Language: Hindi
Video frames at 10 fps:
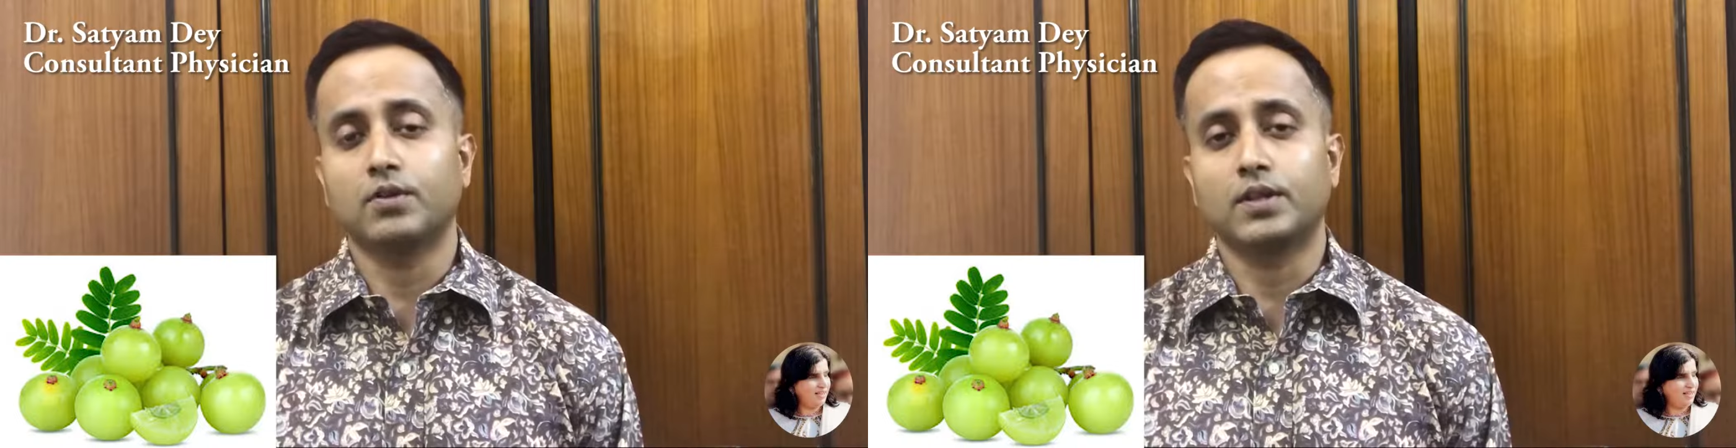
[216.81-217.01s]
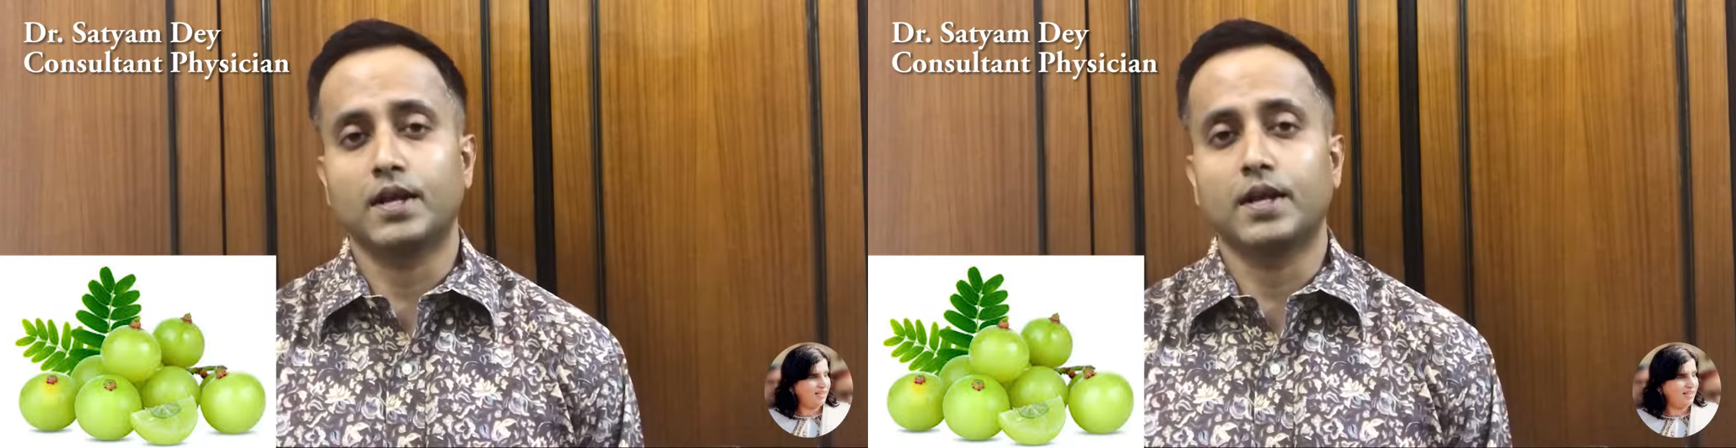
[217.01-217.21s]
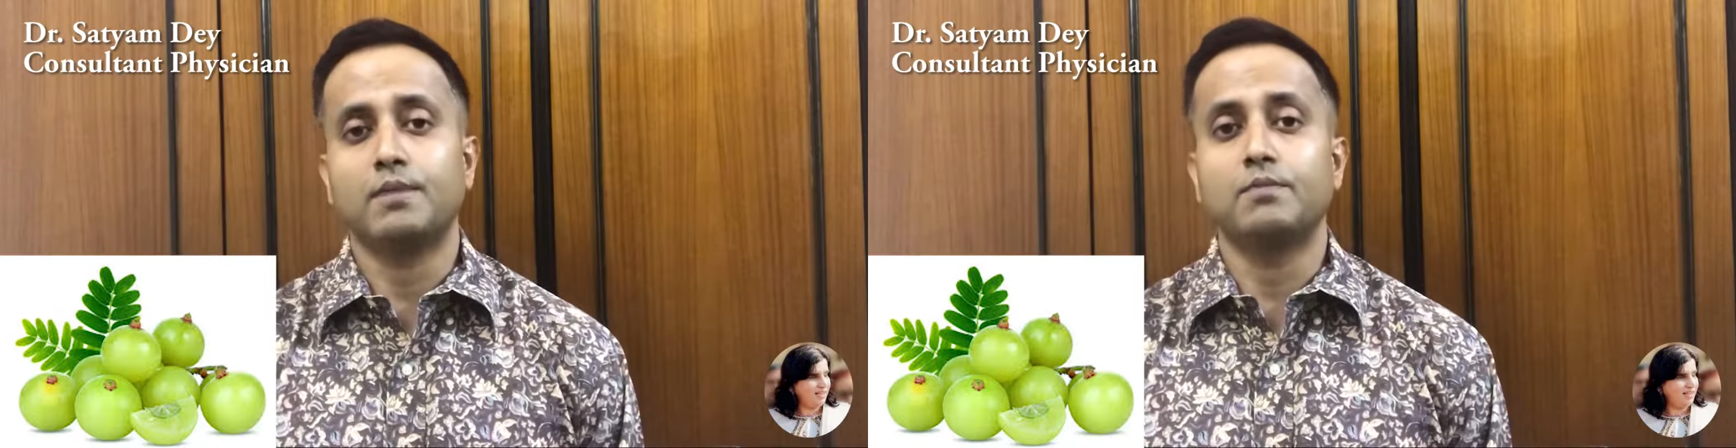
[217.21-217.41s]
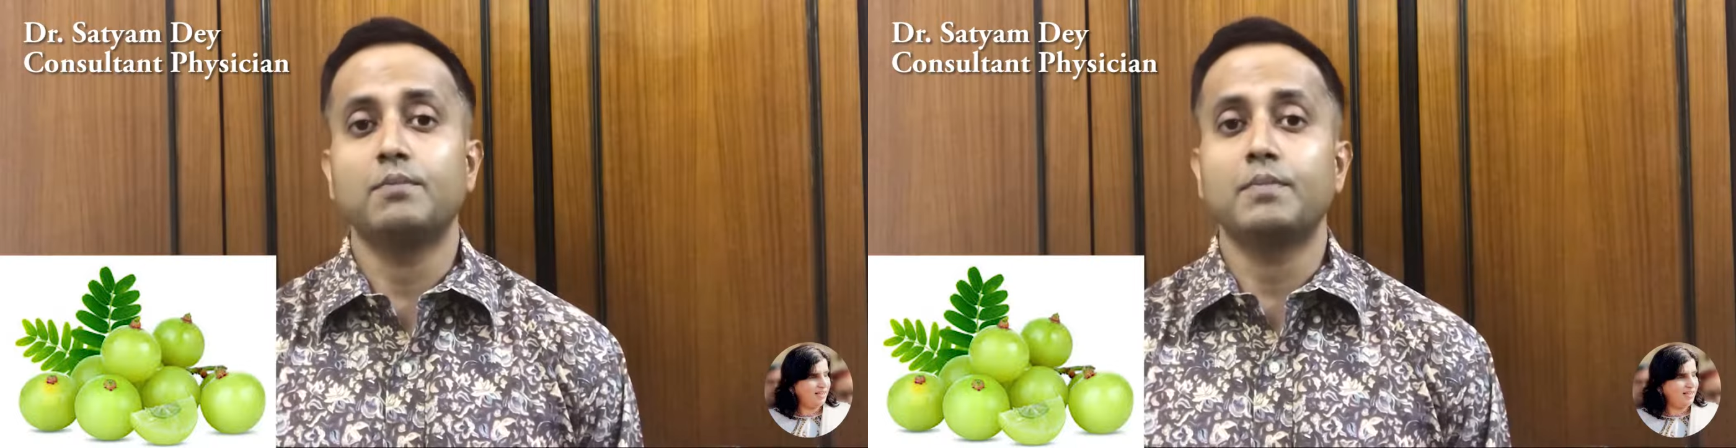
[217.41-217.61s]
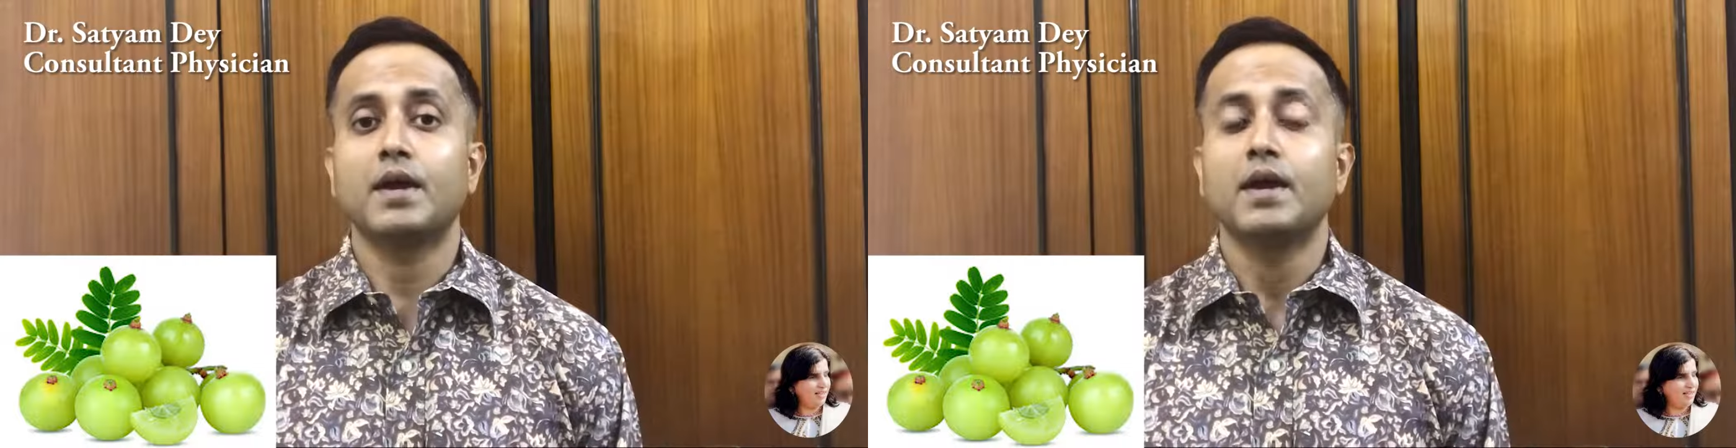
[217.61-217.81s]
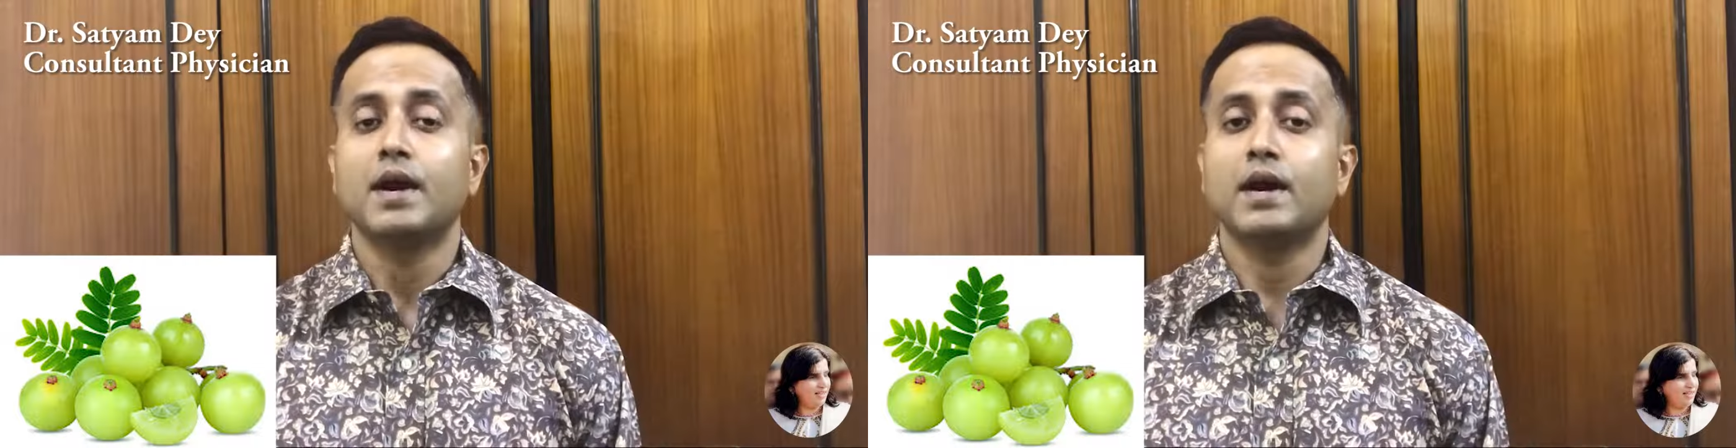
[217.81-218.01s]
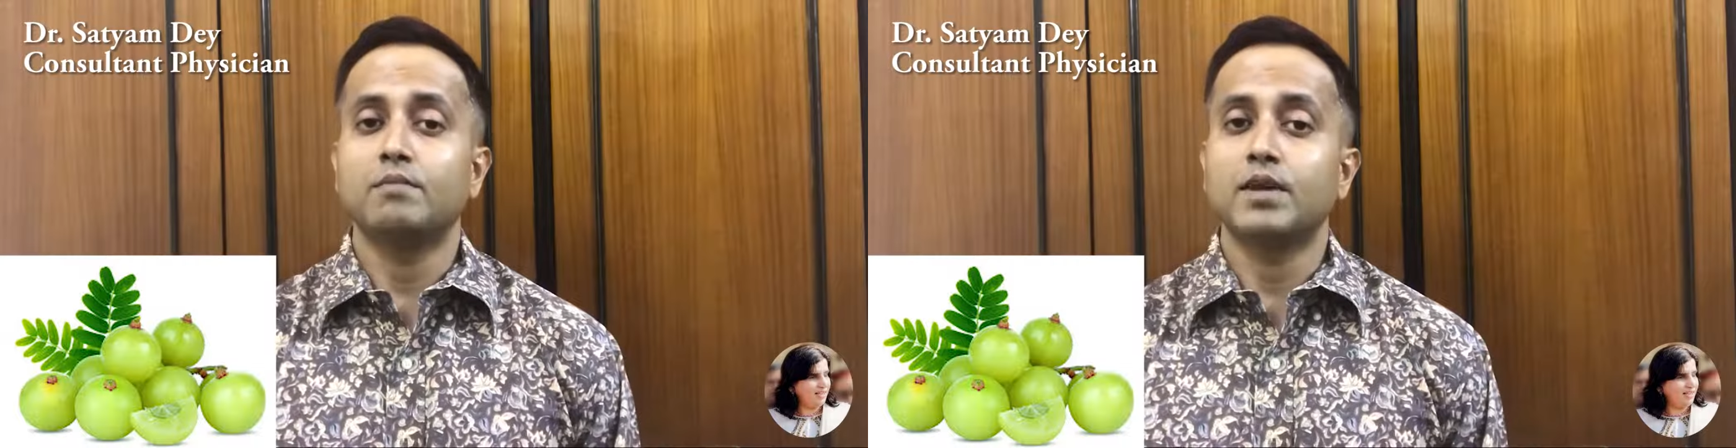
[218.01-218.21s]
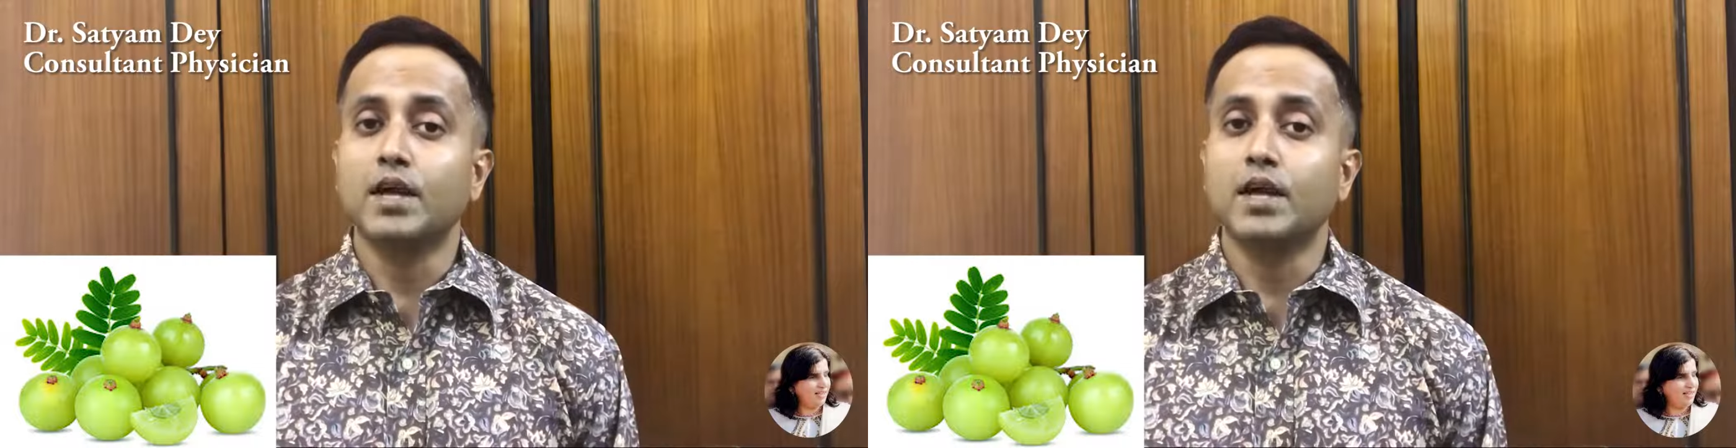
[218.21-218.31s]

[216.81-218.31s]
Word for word: क्या होता है आमला में